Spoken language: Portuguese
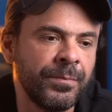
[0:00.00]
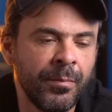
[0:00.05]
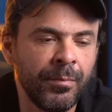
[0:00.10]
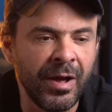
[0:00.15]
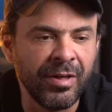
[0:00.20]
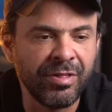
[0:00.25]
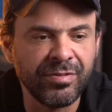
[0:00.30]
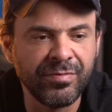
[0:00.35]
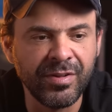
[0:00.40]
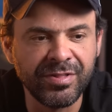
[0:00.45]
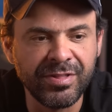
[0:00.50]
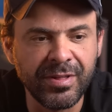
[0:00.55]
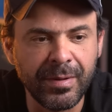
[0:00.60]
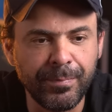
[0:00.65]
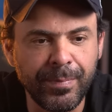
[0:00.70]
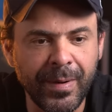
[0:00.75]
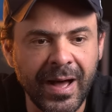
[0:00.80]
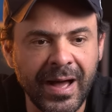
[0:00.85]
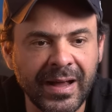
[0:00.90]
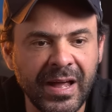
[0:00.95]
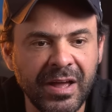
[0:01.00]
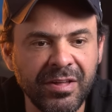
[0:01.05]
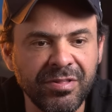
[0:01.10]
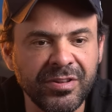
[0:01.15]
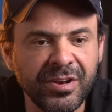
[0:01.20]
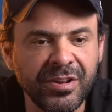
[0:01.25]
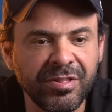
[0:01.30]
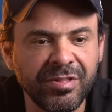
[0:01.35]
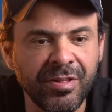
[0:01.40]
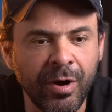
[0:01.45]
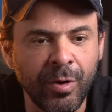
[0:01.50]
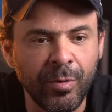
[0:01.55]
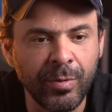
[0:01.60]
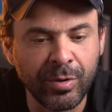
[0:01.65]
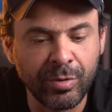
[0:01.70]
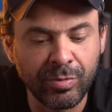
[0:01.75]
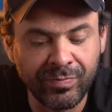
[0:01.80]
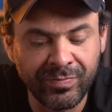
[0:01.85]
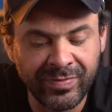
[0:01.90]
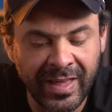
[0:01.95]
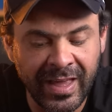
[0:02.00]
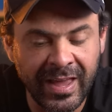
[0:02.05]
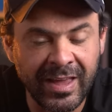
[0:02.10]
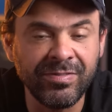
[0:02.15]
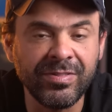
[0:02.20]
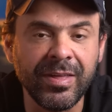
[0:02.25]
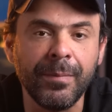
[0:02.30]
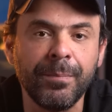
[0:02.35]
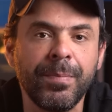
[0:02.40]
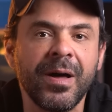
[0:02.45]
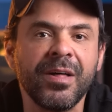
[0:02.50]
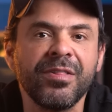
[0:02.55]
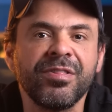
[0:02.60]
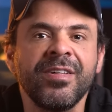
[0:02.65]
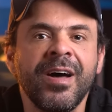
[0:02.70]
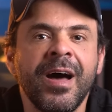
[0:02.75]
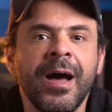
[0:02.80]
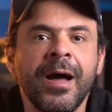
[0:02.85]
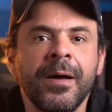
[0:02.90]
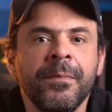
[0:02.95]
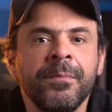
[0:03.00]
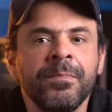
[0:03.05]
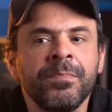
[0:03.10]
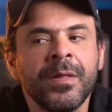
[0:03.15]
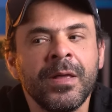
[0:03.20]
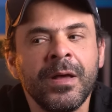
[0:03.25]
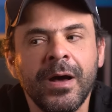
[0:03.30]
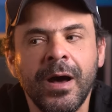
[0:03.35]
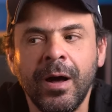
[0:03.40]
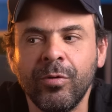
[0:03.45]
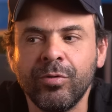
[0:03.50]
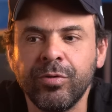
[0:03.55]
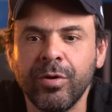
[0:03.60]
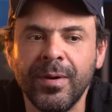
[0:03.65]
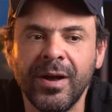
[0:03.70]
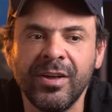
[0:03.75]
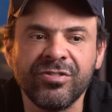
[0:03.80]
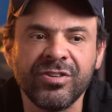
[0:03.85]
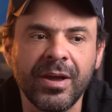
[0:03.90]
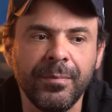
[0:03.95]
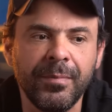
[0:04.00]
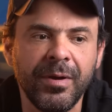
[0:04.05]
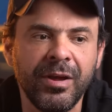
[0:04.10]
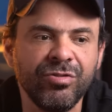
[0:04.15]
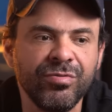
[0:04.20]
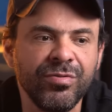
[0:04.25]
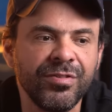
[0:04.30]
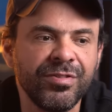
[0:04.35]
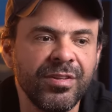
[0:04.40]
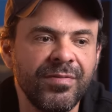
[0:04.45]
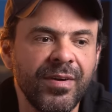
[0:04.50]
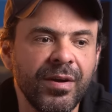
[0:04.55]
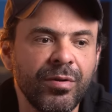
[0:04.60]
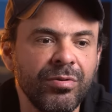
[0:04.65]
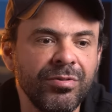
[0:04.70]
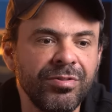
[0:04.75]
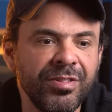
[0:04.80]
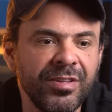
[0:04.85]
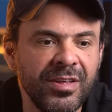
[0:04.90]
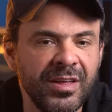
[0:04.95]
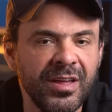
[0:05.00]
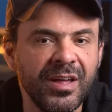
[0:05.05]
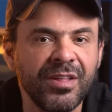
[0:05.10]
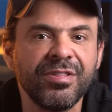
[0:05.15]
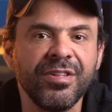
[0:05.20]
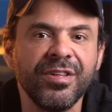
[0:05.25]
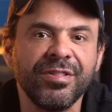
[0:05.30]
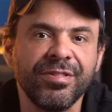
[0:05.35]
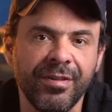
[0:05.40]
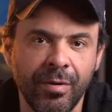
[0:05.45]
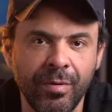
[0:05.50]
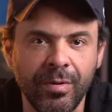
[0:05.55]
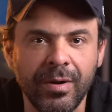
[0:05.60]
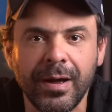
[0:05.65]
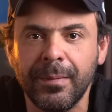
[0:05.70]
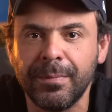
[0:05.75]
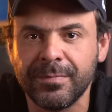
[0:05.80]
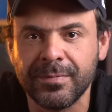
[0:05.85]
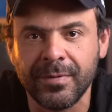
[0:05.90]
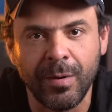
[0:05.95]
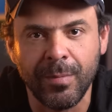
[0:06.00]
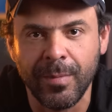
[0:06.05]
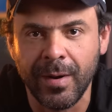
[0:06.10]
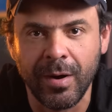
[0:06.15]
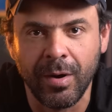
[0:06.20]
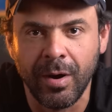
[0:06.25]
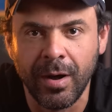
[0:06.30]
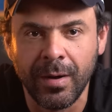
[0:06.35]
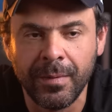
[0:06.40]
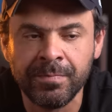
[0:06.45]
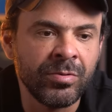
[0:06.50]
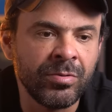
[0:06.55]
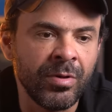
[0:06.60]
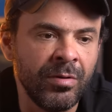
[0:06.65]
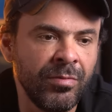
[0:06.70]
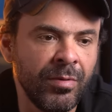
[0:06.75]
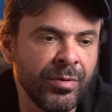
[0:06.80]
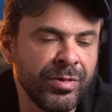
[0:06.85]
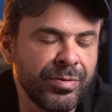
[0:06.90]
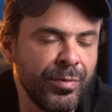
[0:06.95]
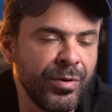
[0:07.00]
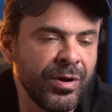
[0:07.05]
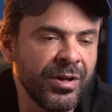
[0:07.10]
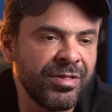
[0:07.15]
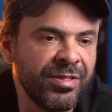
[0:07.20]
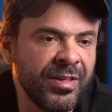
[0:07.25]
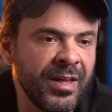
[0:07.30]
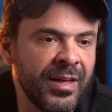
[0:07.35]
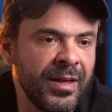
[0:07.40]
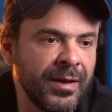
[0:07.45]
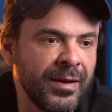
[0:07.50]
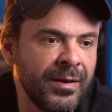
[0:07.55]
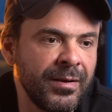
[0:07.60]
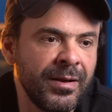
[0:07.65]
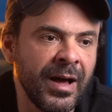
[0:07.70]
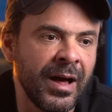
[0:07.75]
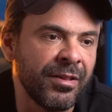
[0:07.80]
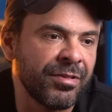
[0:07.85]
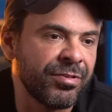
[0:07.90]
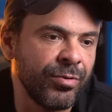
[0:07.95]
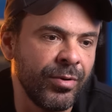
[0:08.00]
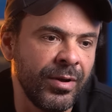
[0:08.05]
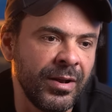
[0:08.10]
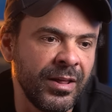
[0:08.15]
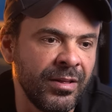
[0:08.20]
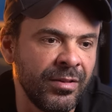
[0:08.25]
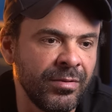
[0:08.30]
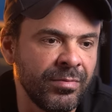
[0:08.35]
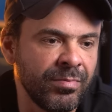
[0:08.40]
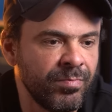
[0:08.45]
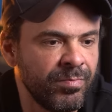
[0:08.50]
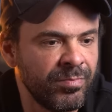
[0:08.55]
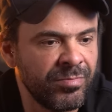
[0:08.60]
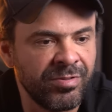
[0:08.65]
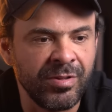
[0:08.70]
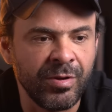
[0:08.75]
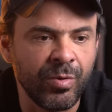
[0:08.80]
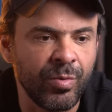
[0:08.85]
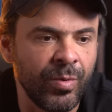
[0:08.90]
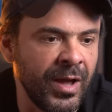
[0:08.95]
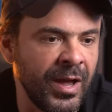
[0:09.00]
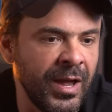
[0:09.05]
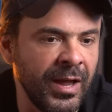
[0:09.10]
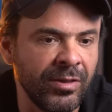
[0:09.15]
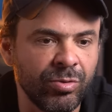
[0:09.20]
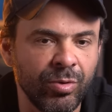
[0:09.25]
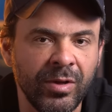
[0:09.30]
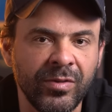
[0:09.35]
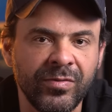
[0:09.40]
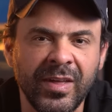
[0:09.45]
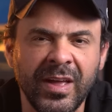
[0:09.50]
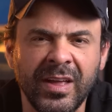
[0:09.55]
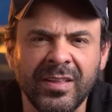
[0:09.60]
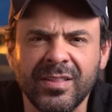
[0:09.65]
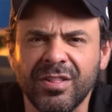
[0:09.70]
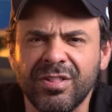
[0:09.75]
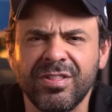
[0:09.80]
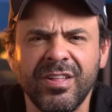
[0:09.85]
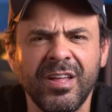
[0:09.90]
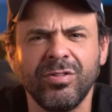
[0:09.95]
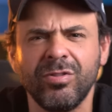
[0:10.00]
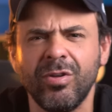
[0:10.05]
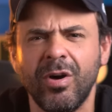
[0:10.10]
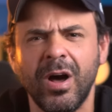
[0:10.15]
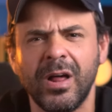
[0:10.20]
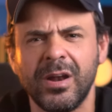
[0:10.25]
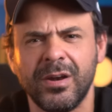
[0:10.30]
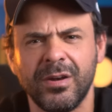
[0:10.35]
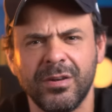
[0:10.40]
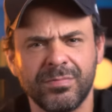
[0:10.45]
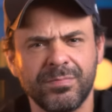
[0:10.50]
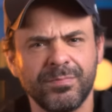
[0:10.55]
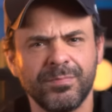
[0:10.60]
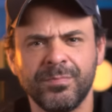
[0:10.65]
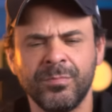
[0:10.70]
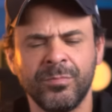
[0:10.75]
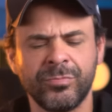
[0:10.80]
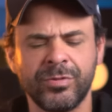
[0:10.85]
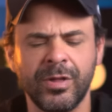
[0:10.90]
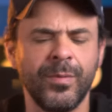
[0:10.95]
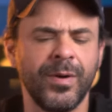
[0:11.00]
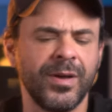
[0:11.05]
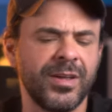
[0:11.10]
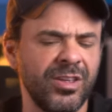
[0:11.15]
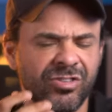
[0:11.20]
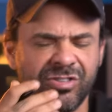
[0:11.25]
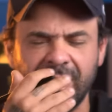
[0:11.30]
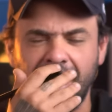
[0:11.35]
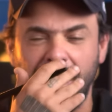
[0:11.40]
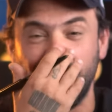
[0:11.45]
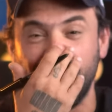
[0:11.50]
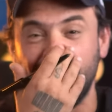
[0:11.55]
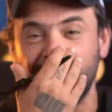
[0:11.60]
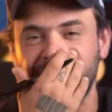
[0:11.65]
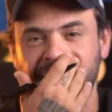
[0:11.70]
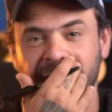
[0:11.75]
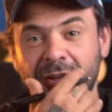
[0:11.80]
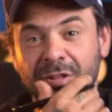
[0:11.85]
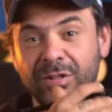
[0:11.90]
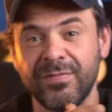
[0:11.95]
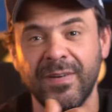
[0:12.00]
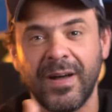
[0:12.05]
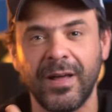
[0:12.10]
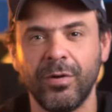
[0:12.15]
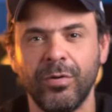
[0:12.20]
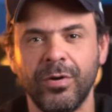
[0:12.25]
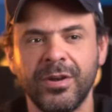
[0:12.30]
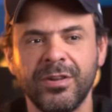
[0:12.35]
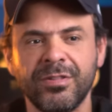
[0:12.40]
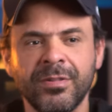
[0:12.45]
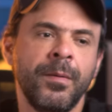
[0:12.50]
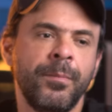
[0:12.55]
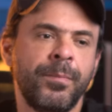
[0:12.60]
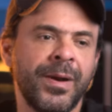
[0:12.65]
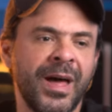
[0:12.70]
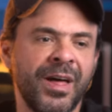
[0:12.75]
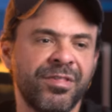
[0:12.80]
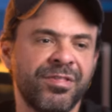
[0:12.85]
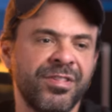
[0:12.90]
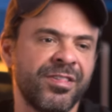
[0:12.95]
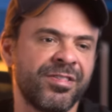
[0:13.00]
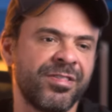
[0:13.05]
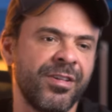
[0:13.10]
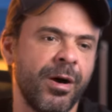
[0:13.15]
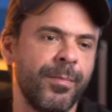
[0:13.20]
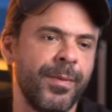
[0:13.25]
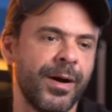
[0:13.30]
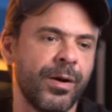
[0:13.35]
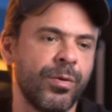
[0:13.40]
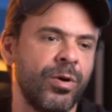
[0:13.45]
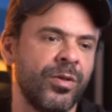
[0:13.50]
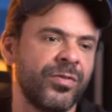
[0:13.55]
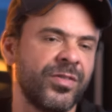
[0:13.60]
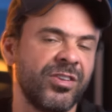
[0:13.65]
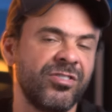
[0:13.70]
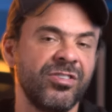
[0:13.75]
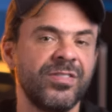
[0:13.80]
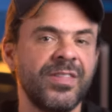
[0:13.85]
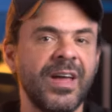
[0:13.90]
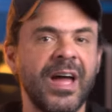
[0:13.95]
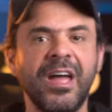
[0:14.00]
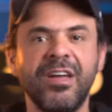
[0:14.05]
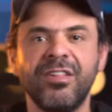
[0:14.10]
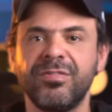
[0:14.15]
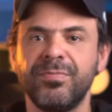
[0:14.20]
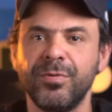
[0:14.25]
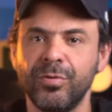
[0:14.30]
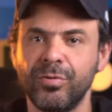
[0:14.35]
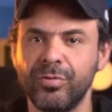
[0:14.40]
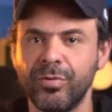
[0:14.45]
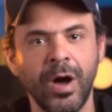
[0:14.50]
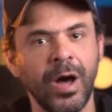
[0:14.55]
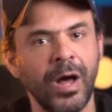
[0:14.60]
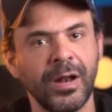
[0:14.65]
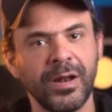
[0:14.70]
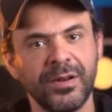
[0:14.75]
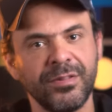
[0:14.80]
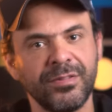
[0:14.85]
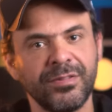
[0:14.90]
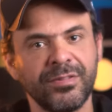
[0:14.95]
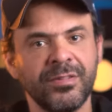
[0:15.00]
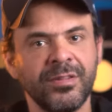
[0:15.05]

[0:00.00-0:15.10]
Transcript: Mas se você paga a inscrição e tenta passar, automaticamente você vai conseguir acessar um capital maior. Então vamos supor que você gastou ali 50, 80, 100 dólares, não tenho aqui de cabeça aqui os valores, para acessar uma conta de 10 mil dólares,